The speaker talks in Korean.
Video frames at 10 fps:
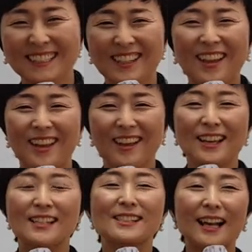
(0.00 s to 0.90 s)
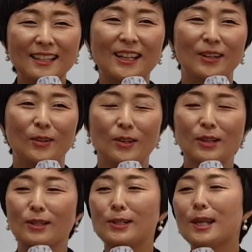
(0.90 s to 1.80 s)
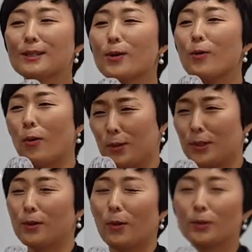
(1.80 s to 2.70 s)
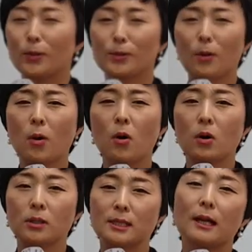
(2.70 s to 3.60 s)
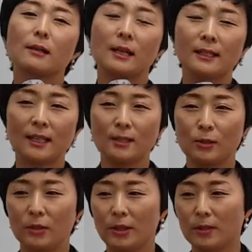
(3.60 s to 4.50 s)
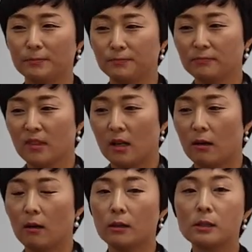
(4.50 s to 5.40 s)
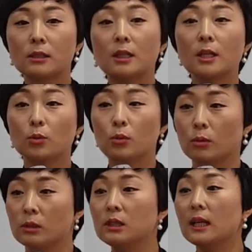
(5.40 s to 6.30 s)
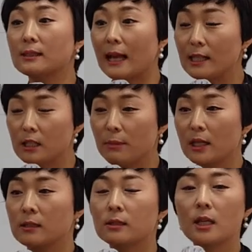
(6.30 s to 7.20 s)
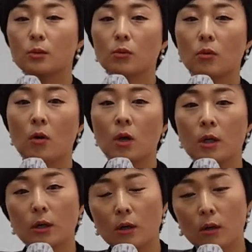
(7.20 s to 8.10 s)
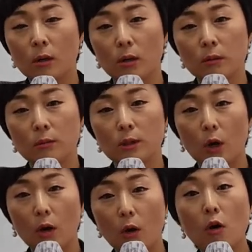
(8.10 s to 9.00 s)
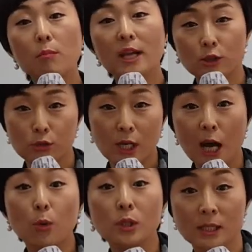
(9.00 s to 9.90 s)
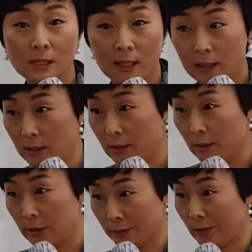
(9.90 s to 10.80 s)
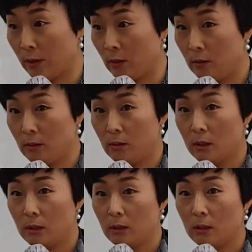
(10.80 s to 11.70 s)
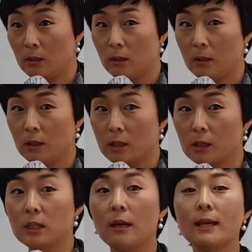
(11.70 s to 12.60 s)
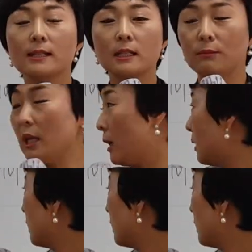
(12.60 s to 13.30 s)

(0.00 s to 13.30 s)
네, 싸대요. 그래서 거기를 얻어서 시작을 했다는 거예요. 어, 그때도, 근데 싸지만 그때도, 어, 억매출을 하고 있을 때였어요. 근데 회장님이